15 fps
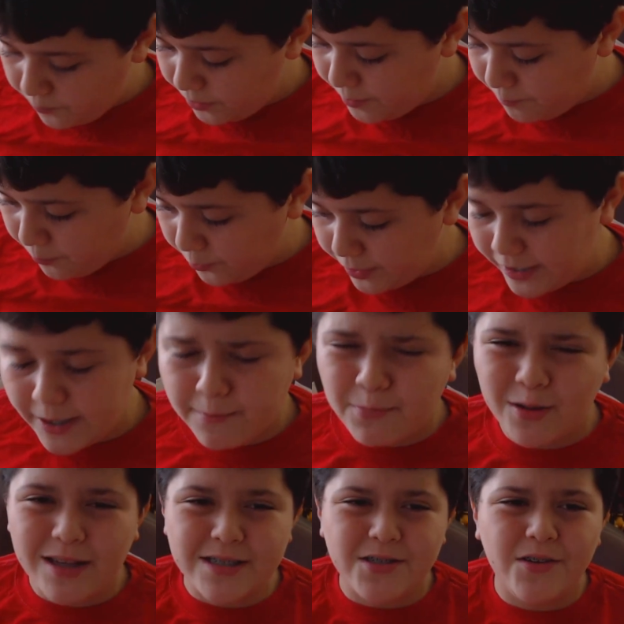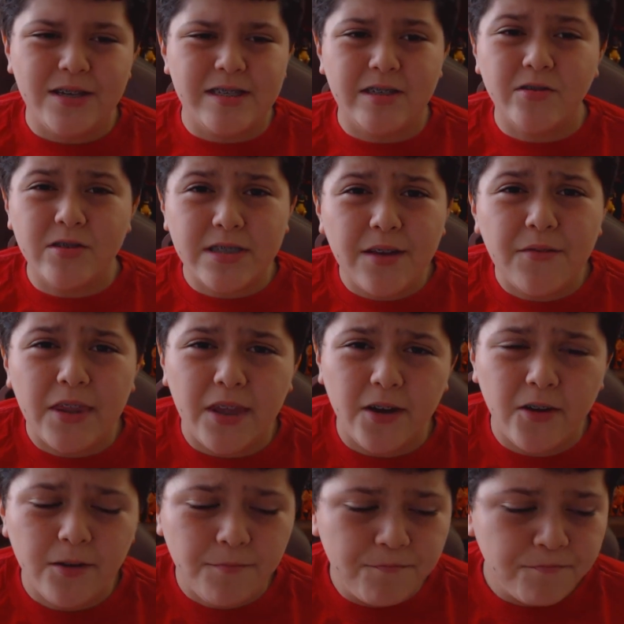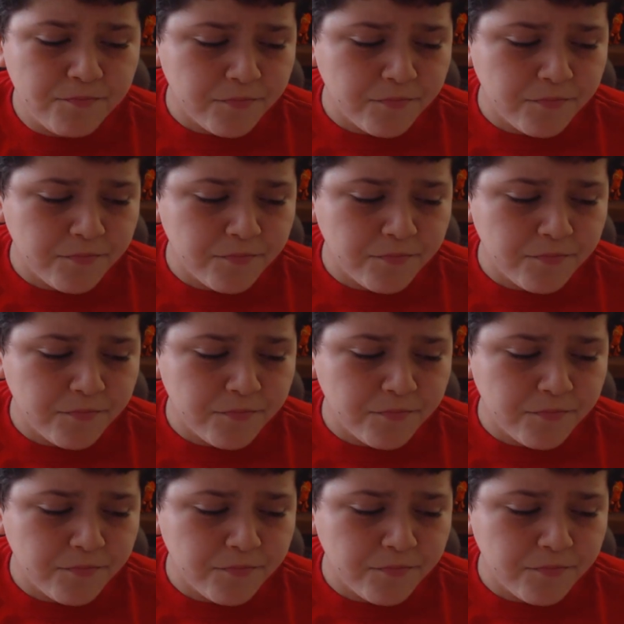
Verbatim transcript: ¿Y por qué, por estoy haciendo este video?